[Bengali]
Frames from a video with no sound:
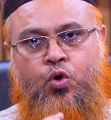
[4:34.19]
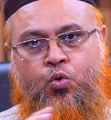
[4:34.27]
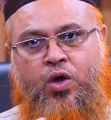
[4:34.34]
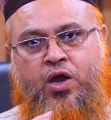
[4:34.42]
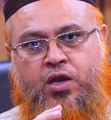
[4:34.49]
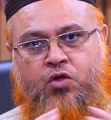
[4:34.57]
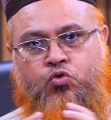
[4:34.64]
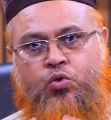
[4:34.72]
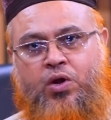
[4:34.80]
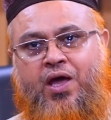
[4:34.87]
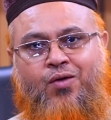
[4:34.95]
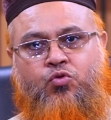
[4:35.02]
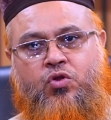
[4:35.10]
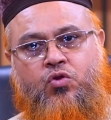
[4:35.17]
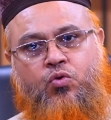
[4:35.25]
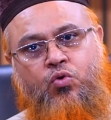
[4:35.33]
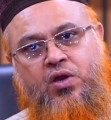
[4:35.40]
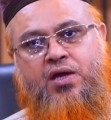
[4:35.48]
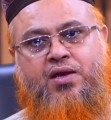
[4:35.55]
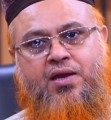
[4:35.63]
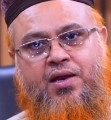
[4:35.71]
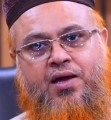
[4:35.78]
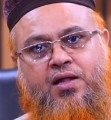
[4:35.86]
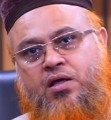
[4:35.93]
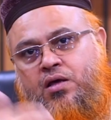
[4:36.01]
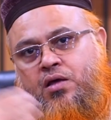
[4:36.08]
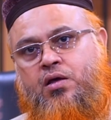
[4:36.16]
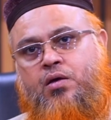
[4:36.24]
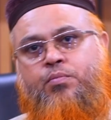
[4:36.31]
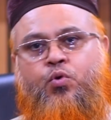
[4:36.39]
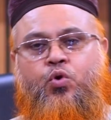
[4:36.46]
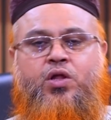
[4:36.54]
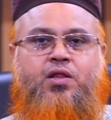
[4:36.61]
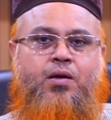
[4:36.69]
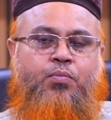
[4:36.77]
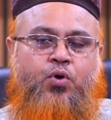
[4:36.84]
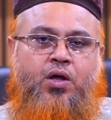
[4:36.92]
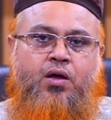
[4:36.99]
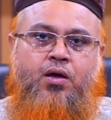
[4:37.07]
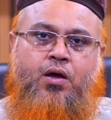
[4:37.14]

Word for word: কয়েকটি সুরা একত্রিত করে একটি রাকাতে পড়ে তারপরে